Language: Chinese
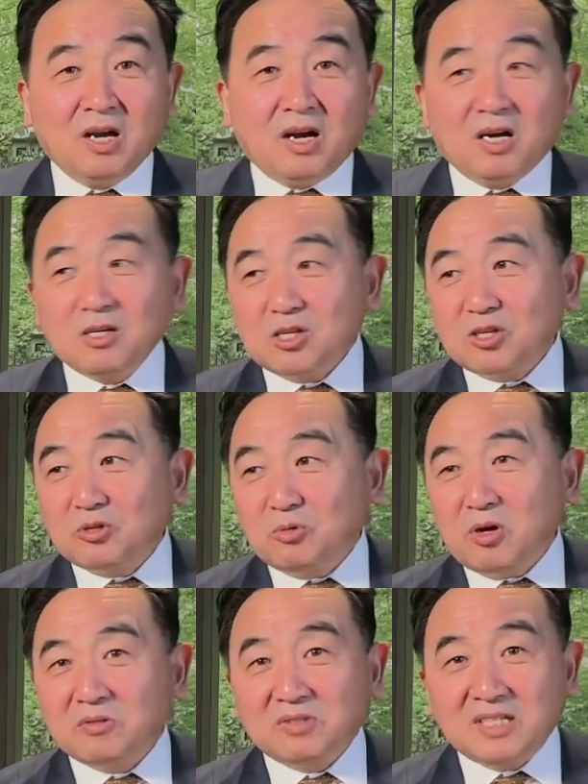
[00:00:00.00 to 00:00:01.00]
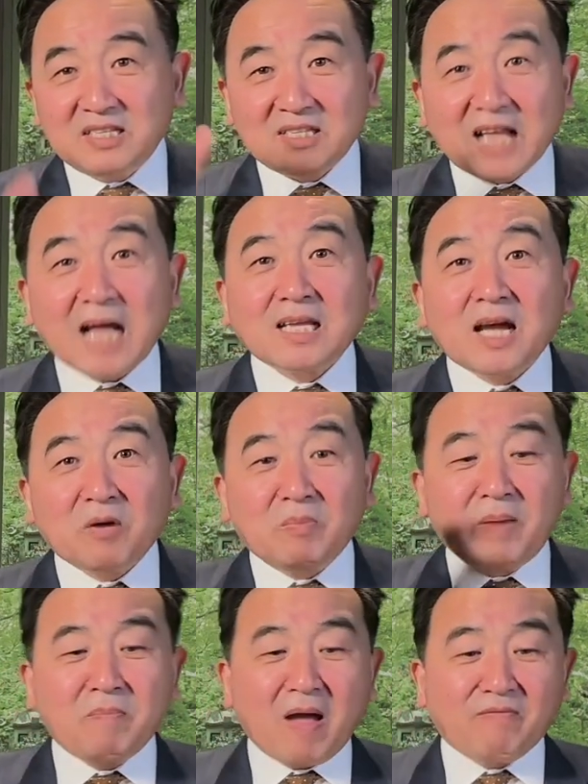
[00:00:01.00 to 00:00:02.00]
而所有的人拿他又
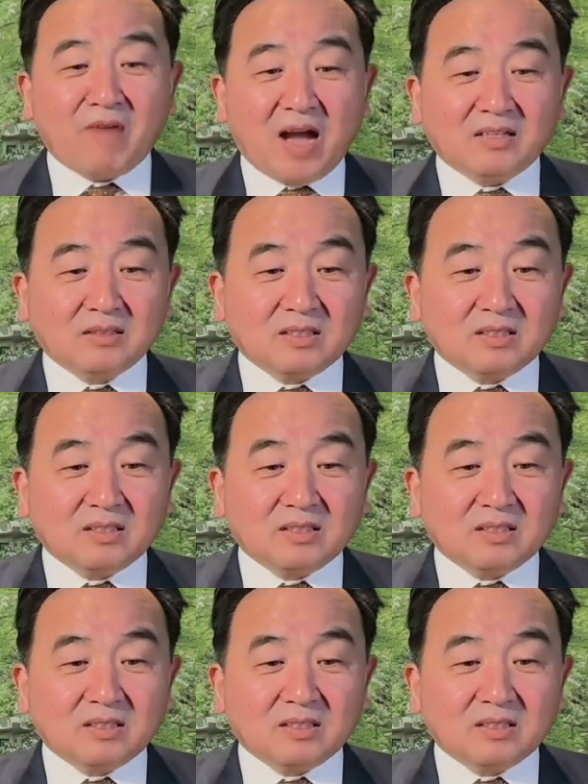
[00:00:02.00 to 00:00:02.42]
没办法，